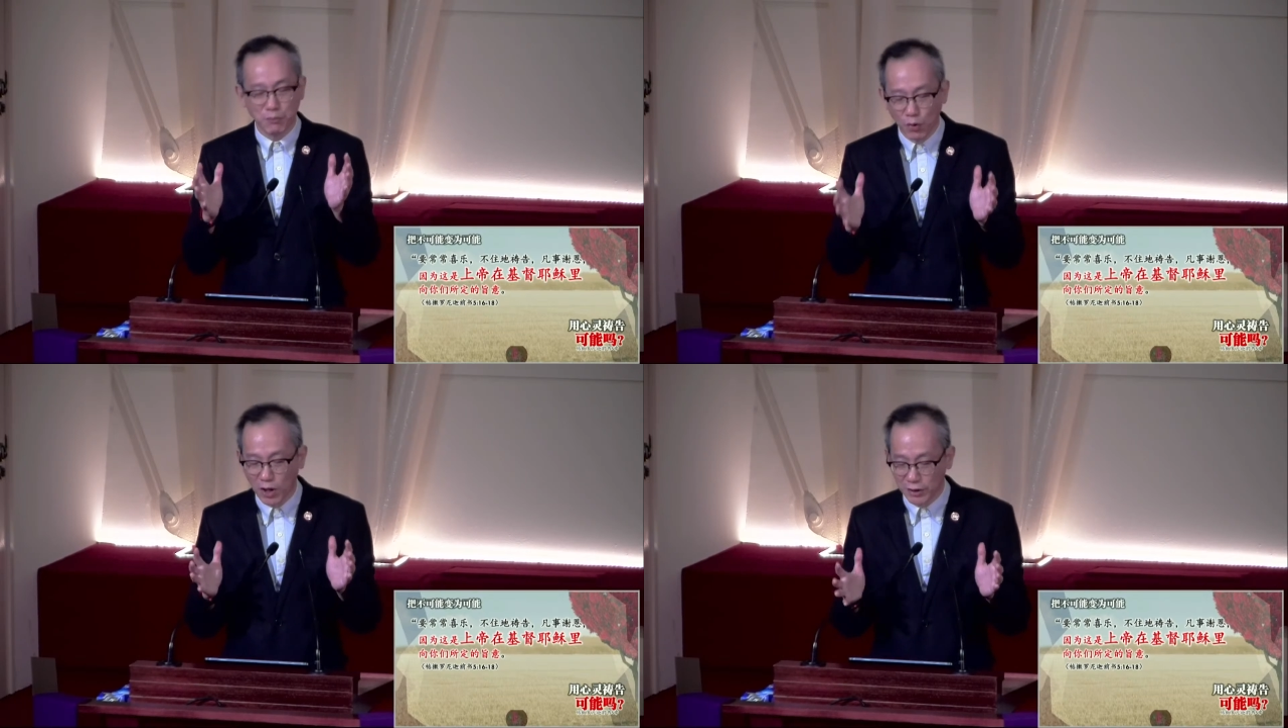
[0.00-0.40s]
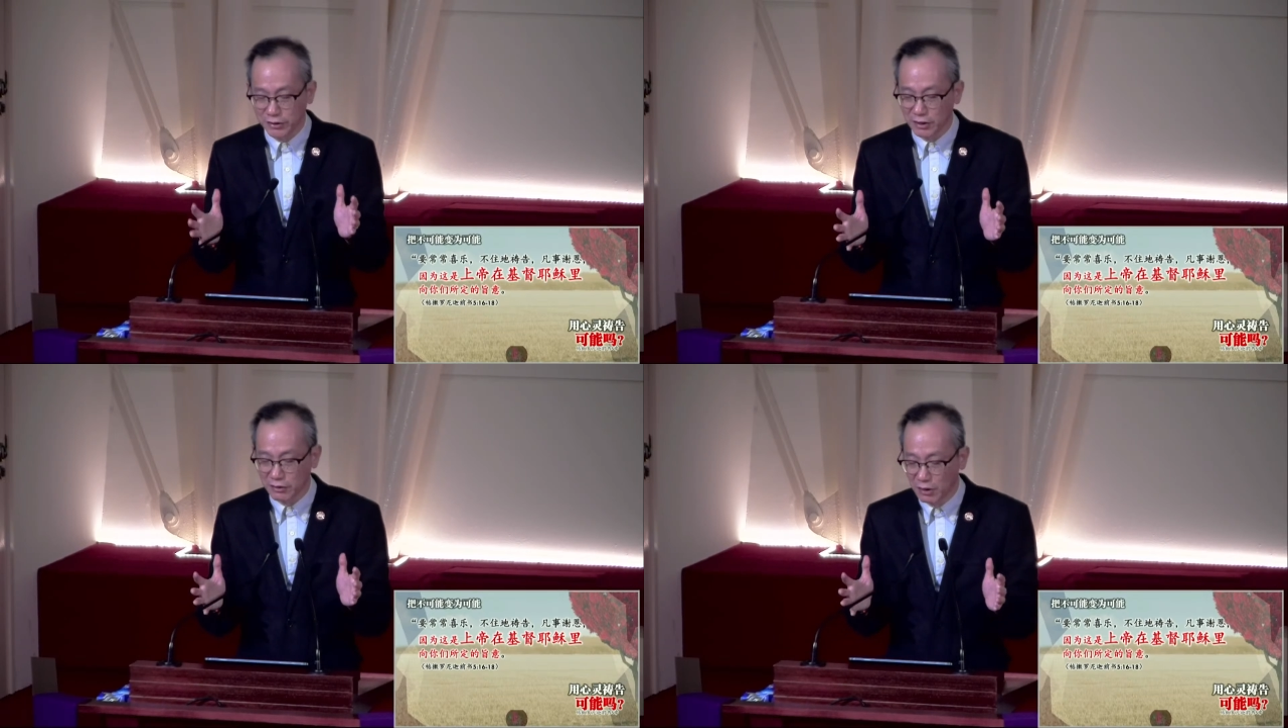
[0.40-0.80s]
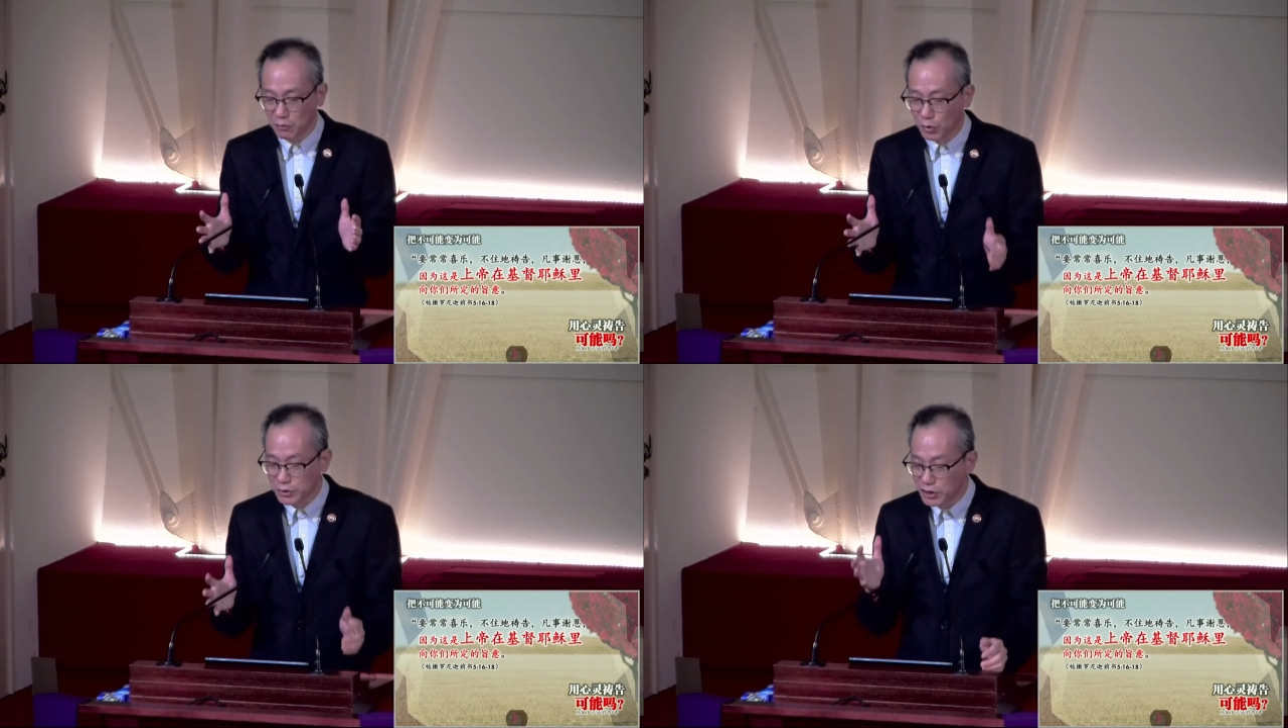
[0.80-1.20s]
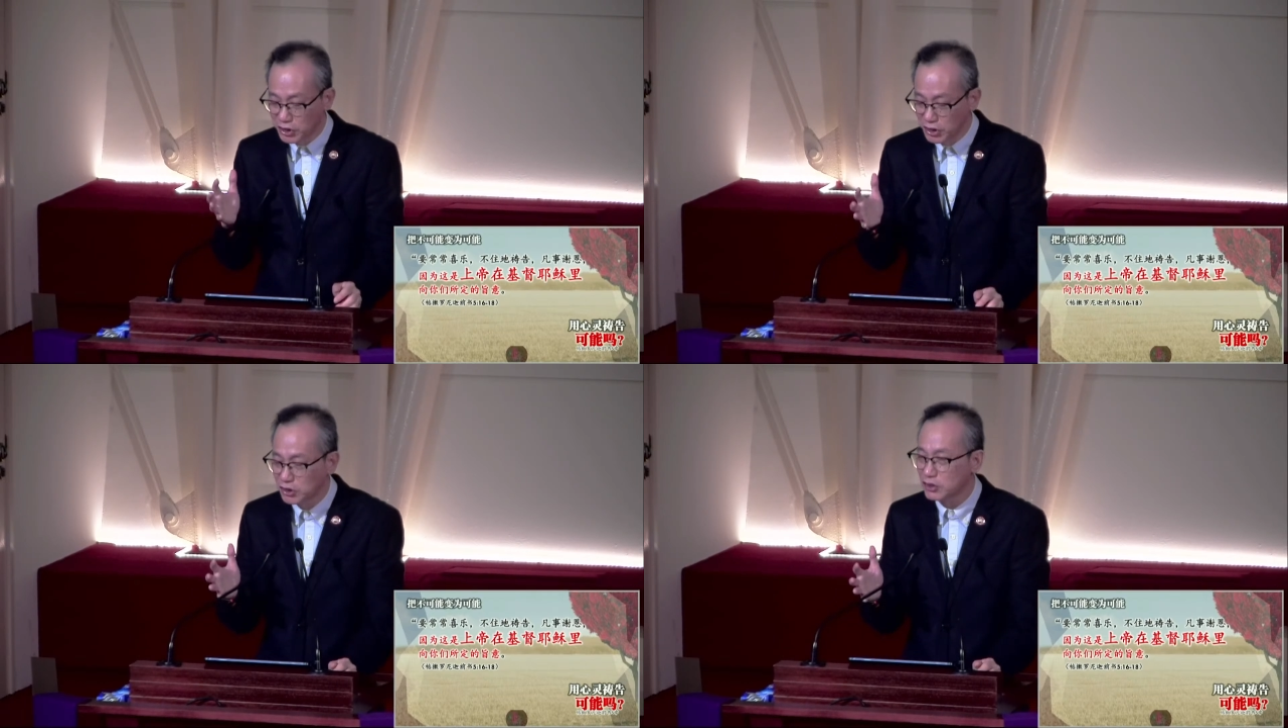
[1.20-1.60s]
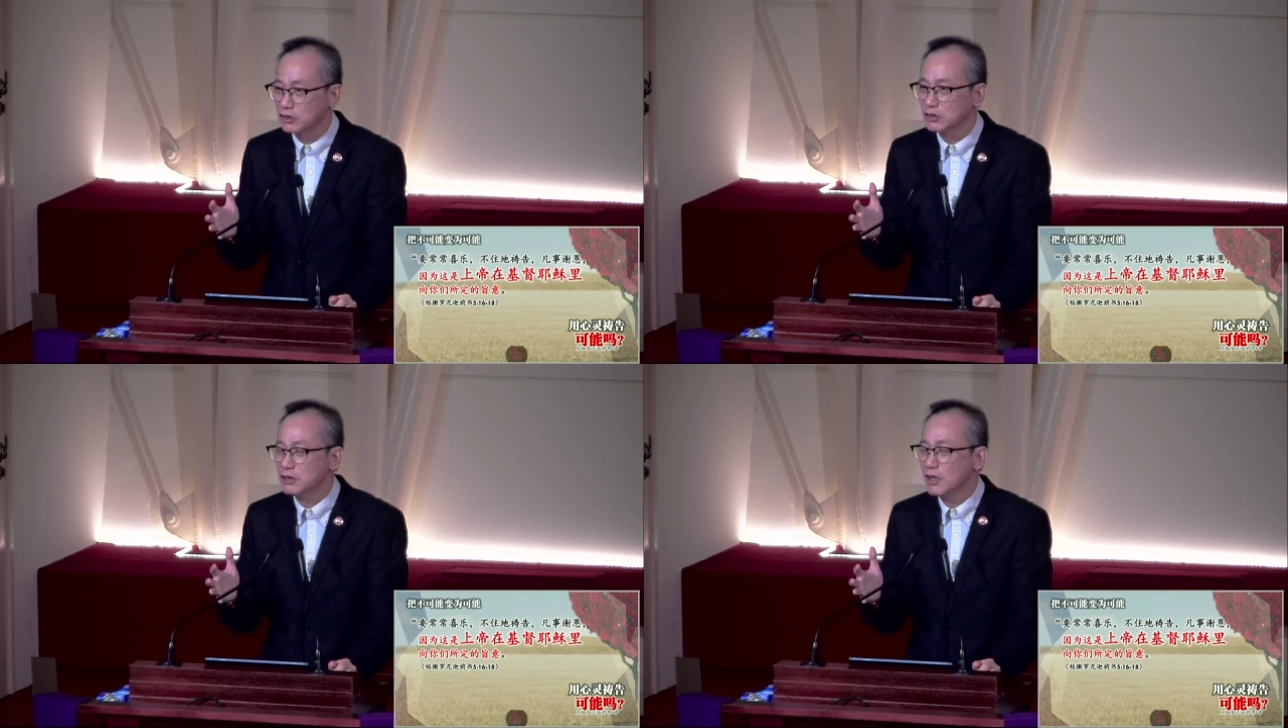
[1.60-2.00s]
这些不可能的任务，其
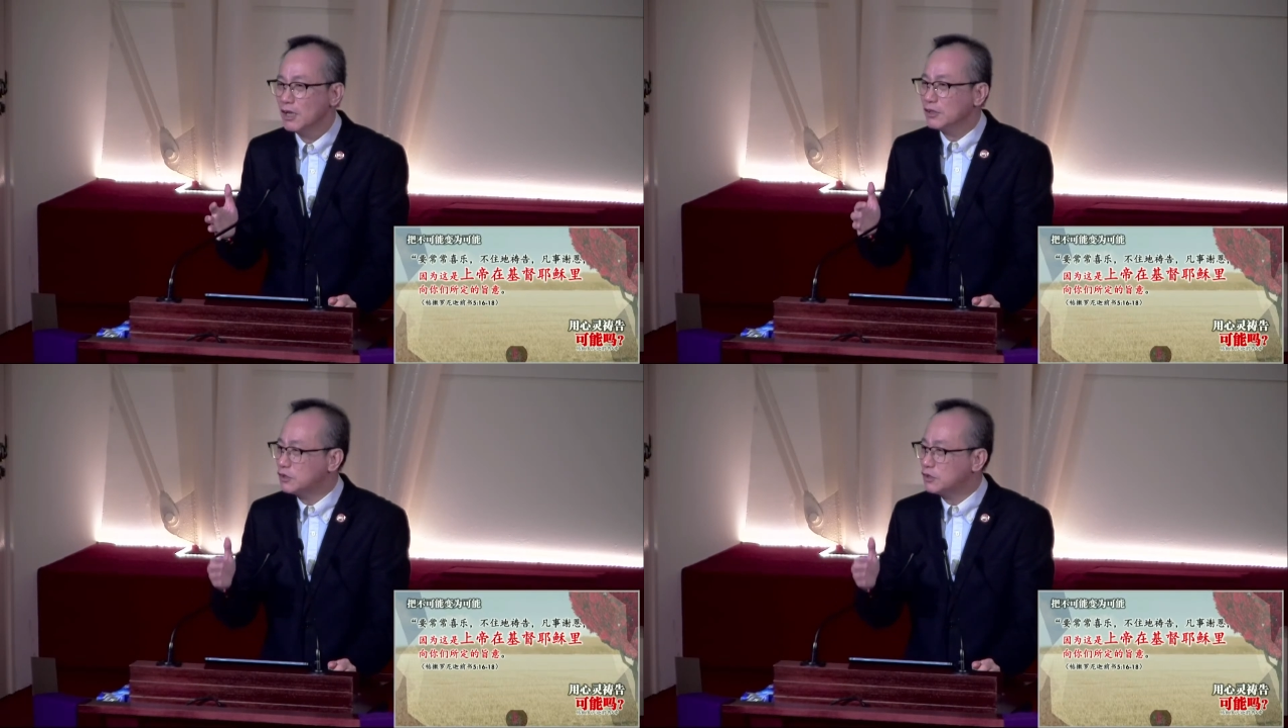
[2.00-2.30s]
实